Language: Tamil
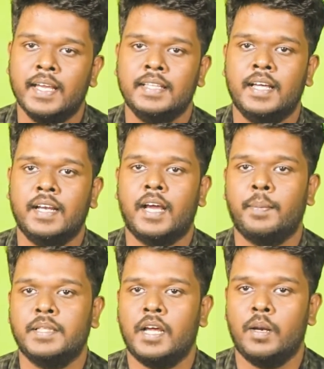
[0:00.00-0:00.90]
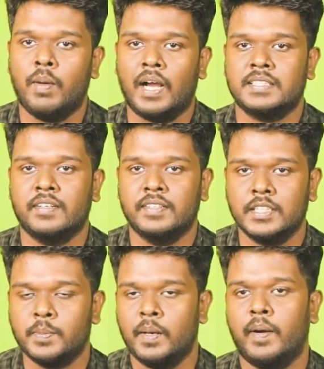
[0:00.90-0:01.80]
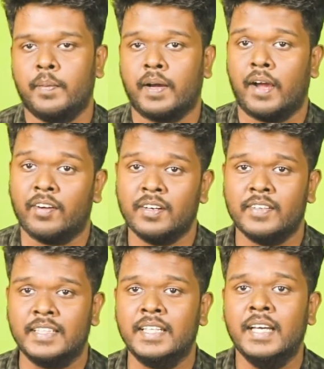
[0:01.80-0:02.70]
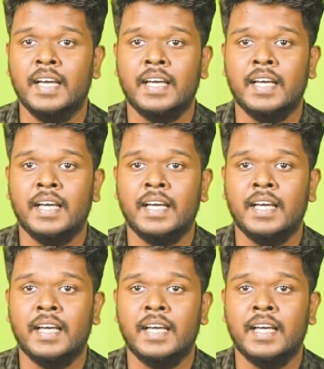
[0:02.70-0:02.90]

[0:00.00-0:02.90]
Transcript: இந்த நாற்பத்தி நாலு பாக்ஸை வந்து ஸ்மெல் பண்ண பார்க்க அவங்க வந்து